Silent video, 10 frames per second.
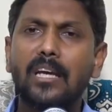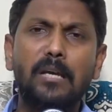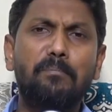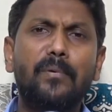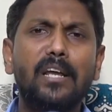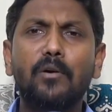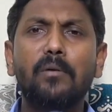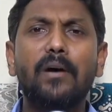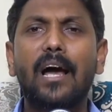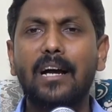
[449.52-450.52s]
இப்படி ஒரு
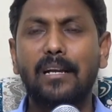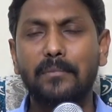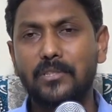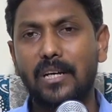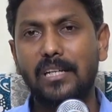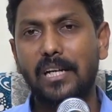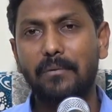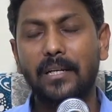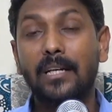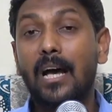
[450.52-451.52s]
பராக்கிரமசாலி
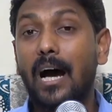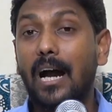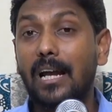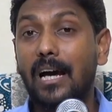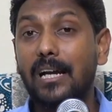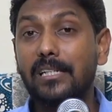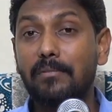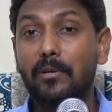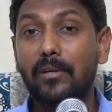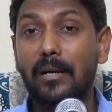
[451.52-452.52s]
அவன் ஆனால்
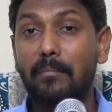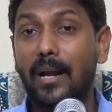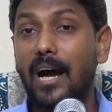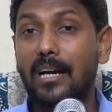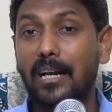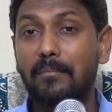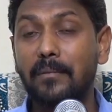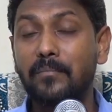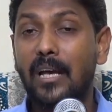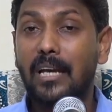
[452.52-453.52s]
இவனுடைய
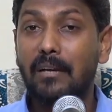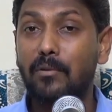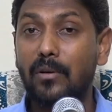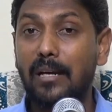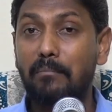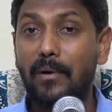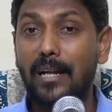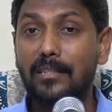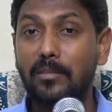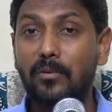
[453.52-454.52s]
பராக்கிரமம் இவனுடைய
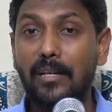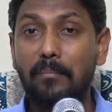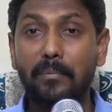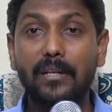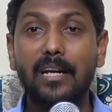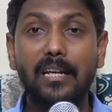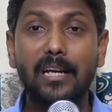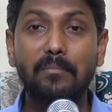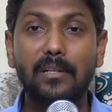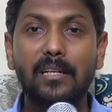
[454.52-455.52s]
பலத்தினுடைய பின்னணி
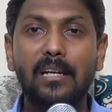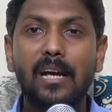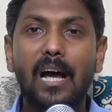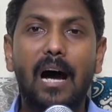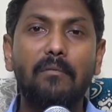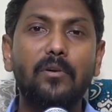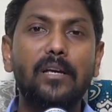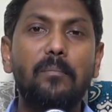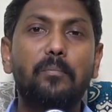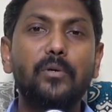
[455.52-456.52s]
என்பது
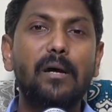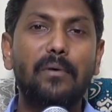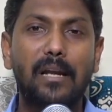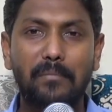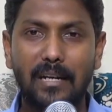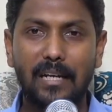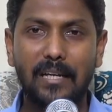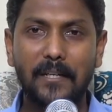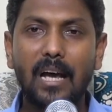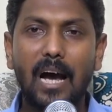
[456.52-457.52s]
அவனுடைய புயபலம் அல்ல
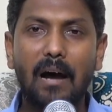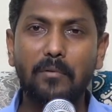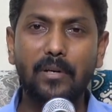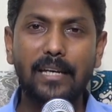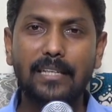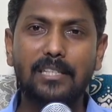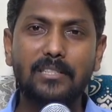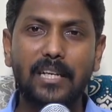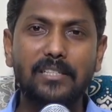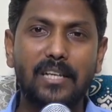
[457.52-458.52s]
அவனுடைய
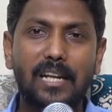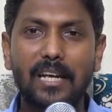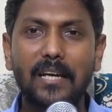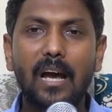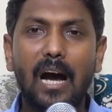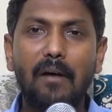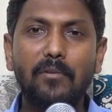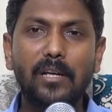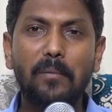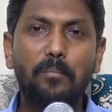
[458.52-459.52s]
எக்ஸசைஸ் அல்ல
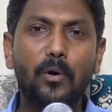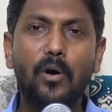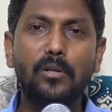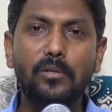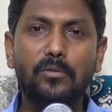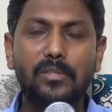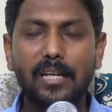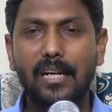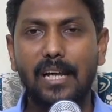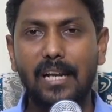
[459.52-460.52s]
அவனுடைய போர்
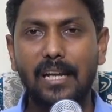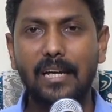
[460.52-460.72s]
யுக்திகள் அல்ல